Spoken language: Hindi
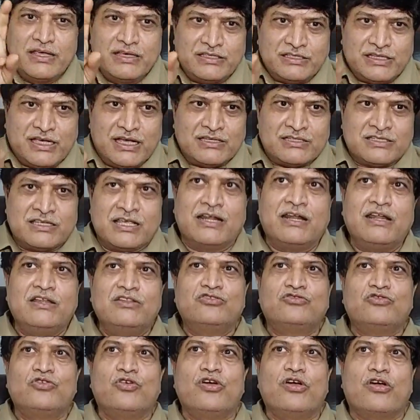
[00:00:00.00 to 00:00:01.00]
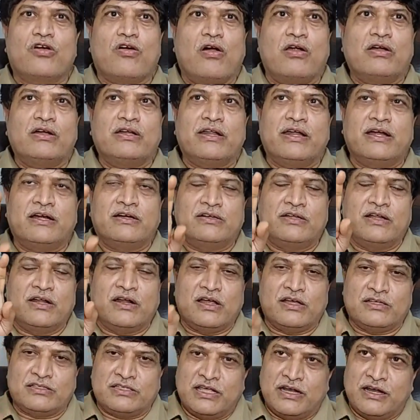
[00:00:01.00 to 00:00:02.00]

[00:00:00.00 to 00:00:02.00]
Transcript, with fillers: इसका सनत जो है कॉन्ट्रैक्टर का